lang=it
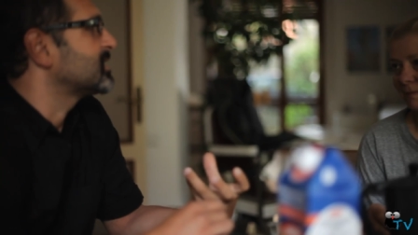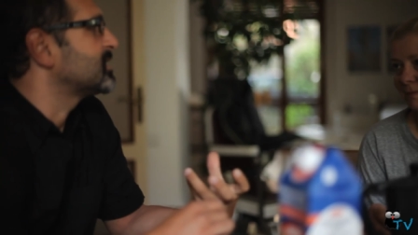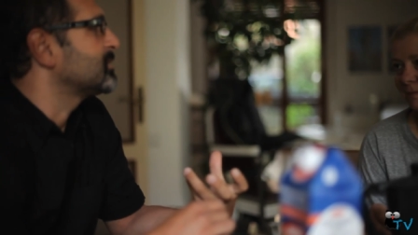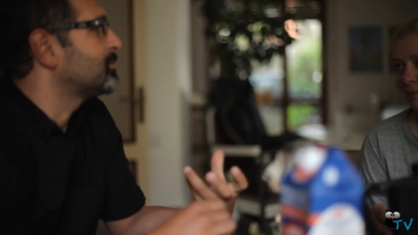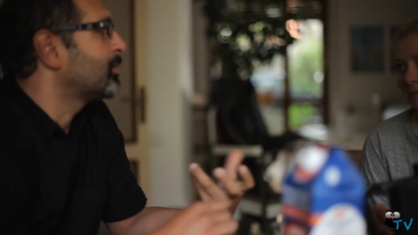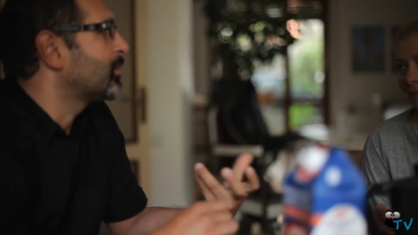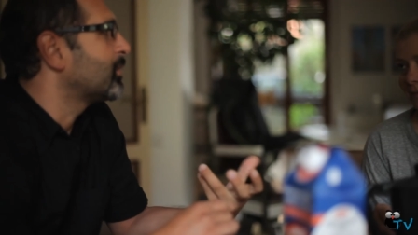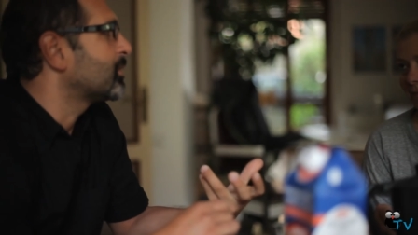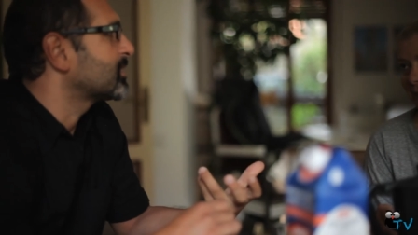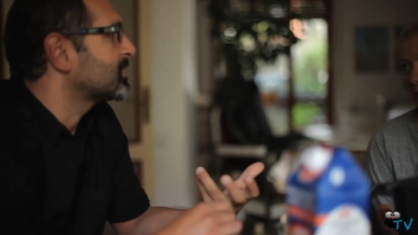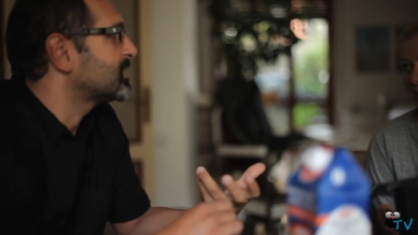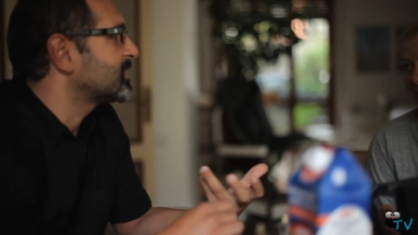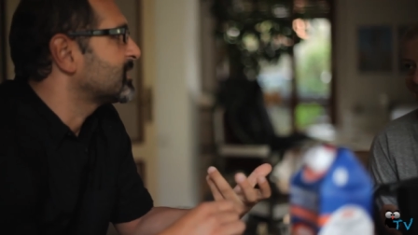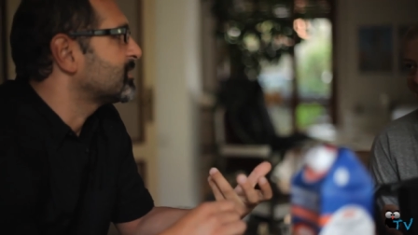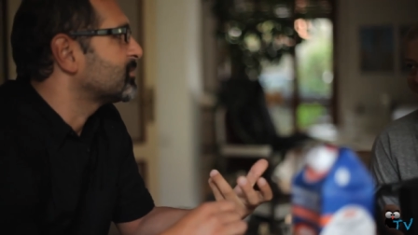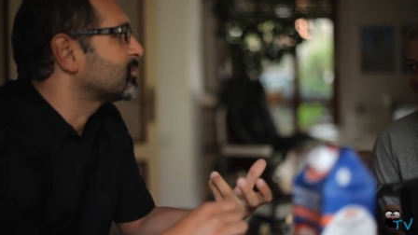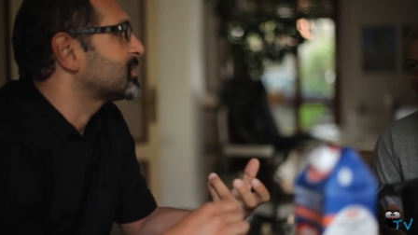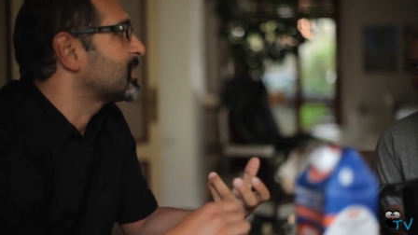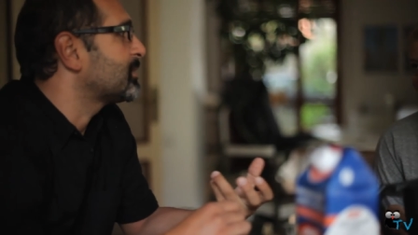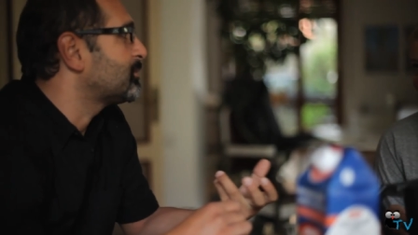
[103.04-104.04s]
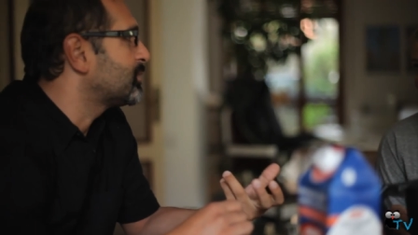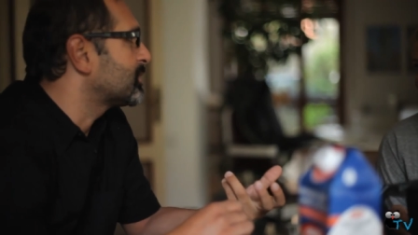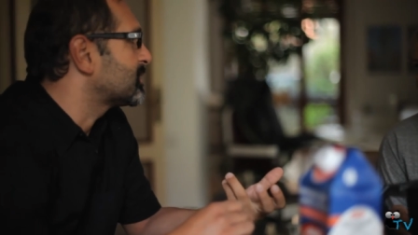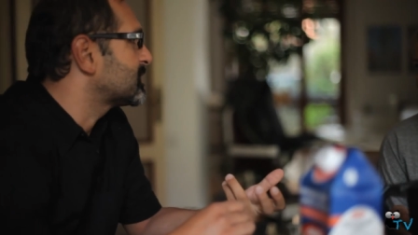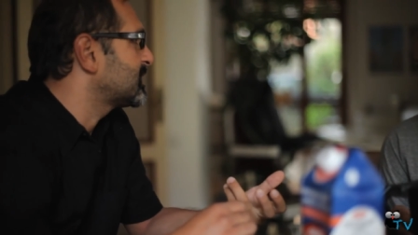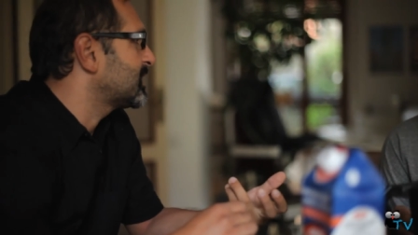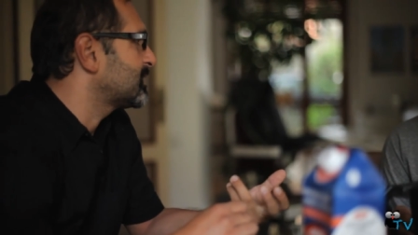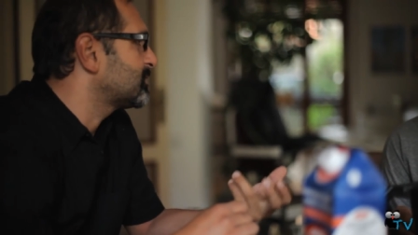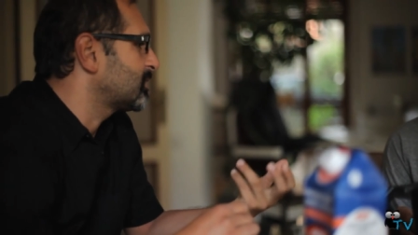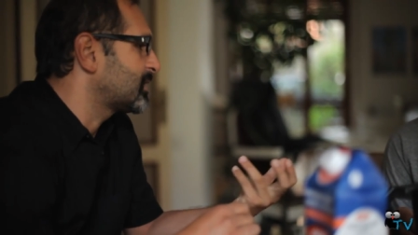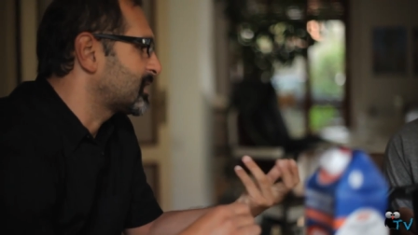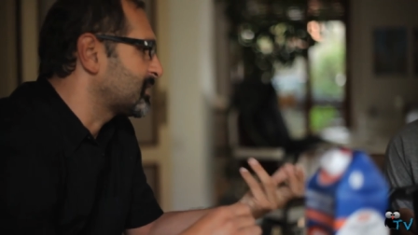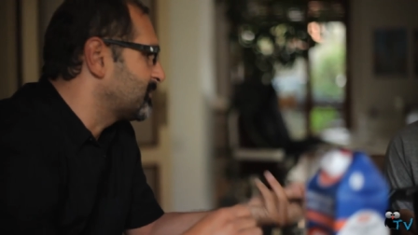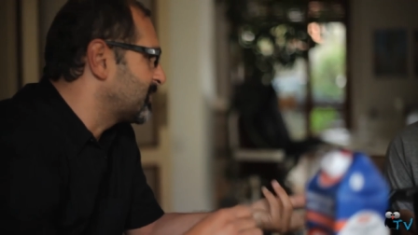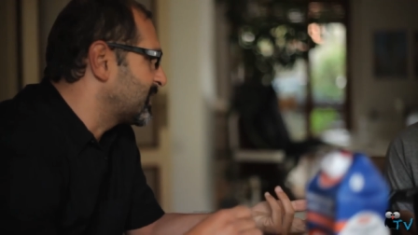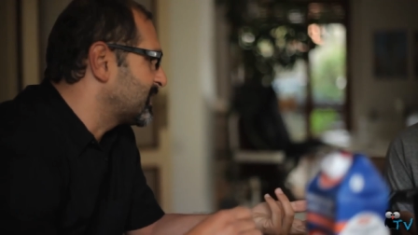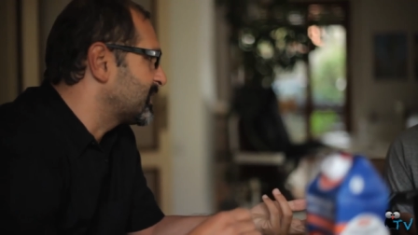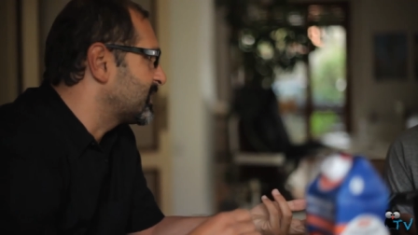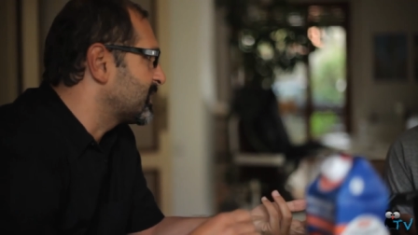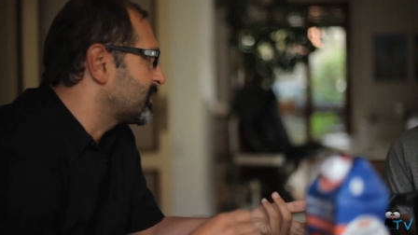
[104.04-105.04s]
ti porta o ti ha portato a
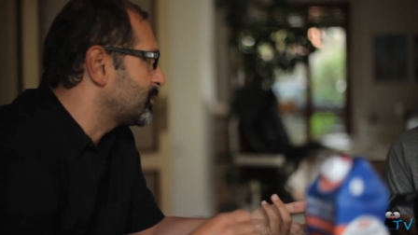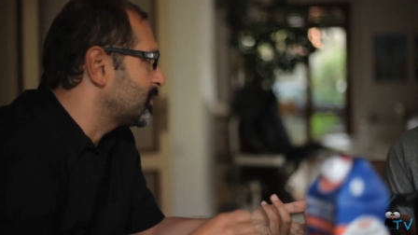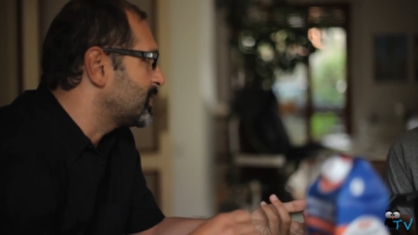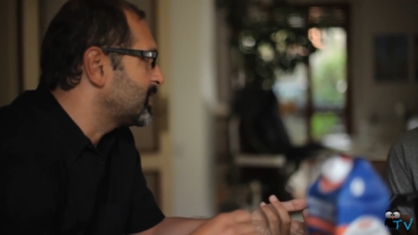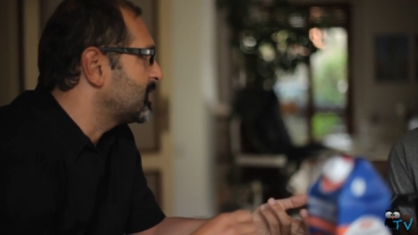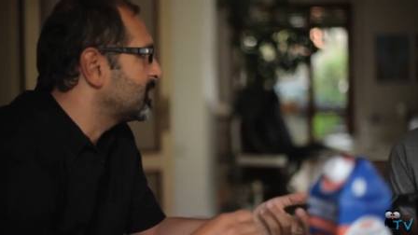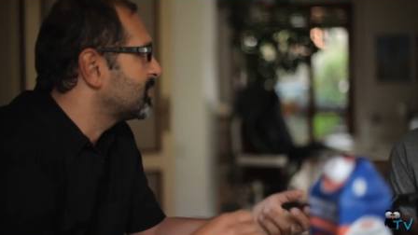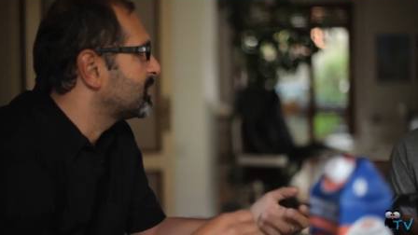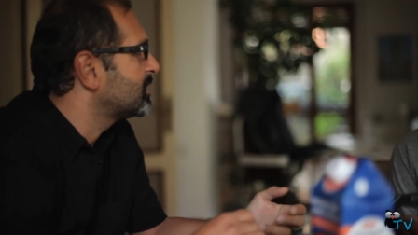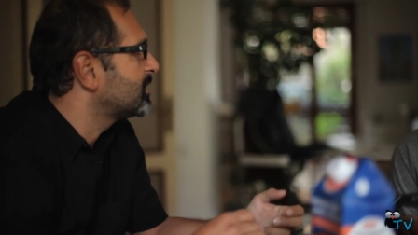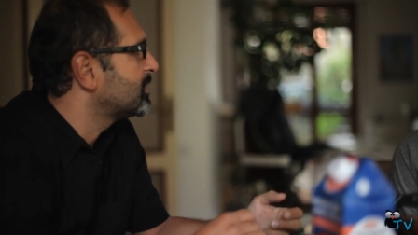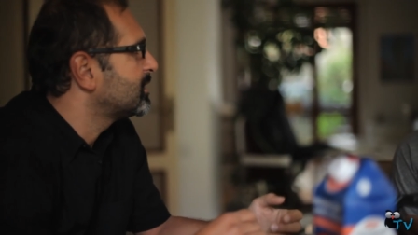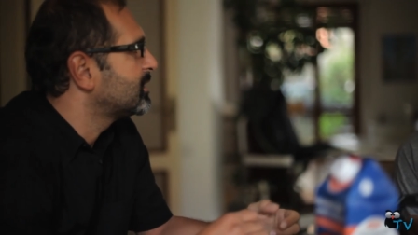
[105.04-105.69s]
rimanere qui